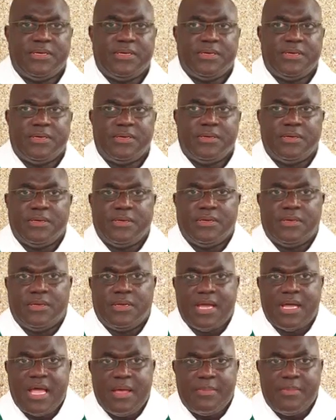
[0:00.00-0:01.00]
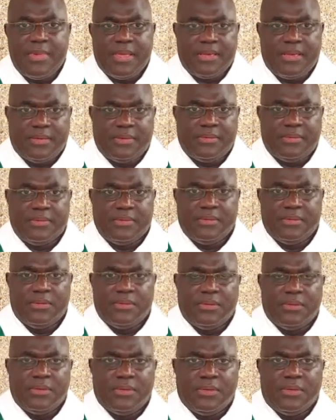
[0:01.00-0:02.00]
Euh, Amen
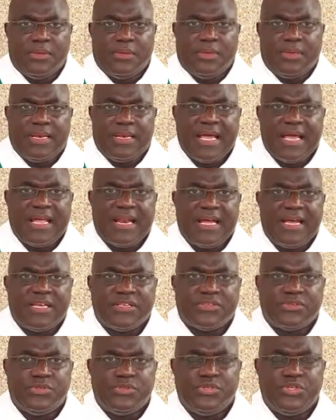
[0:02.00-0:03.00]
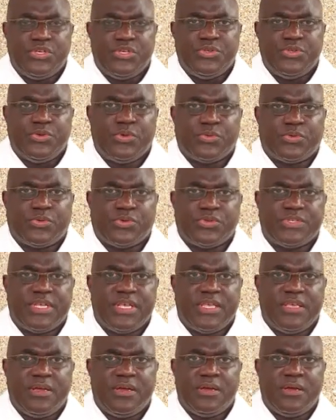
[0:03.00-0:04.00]
la grâce de Jésus notre
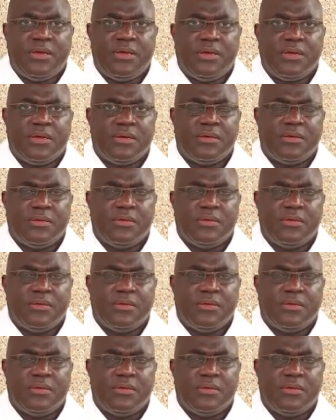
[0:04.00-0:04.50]
Seigneur,